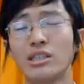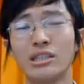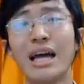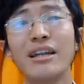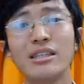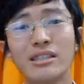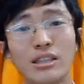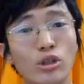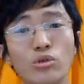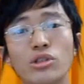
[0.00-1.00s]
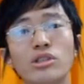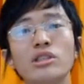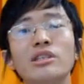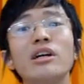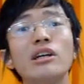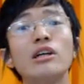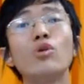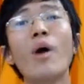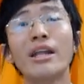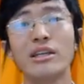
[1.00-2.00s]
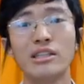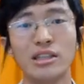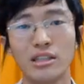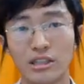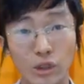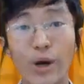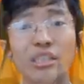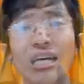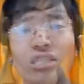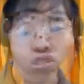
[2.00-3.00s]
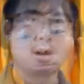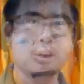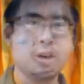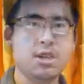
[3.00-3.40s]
其他那几个都只是一些额外的一些额外价值罢了。